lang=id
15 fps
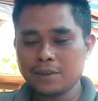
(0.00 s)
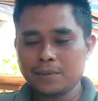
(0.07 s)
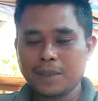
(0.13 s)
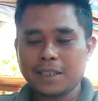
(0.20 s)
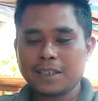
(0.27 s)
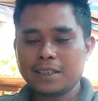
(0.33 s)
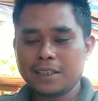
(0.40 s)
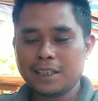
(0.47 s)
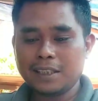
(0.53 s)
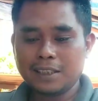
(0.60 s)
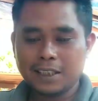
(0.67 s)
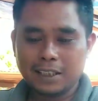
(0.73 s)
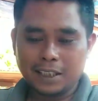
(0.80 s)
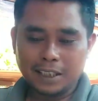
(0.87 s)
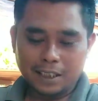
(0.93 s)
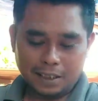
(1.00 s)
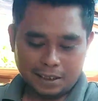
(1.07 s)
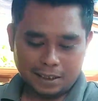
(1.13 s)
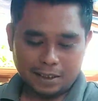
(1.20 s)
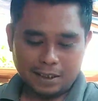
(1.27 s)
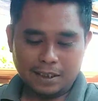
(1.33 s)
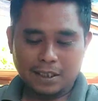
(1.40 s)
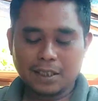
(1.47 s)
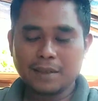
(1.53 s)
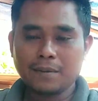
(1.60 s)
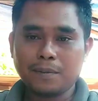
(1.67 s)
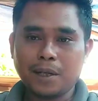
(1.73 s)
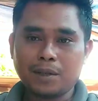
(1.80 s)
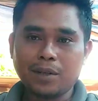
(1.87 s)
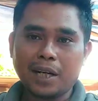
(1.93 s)
otomatis kelinci ini
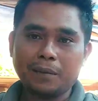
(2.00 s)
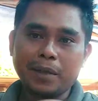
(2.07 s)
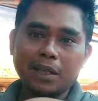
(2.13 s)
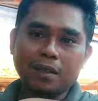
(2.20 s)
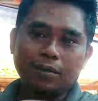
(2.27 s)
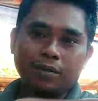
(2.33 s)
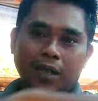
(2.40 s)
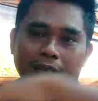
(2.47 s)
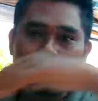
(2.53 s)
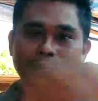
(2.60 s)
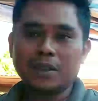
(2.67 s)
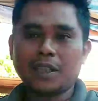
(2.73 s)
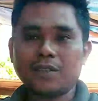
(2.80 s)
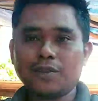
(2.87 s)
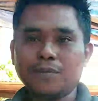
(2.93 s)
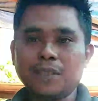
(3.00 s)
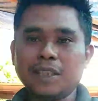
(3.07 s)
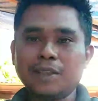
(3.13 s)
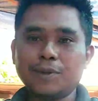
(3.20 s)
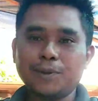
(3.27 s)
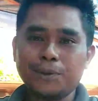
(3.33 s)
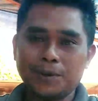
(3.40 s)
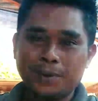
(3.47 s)
baru hamil kurang lebih satu minggu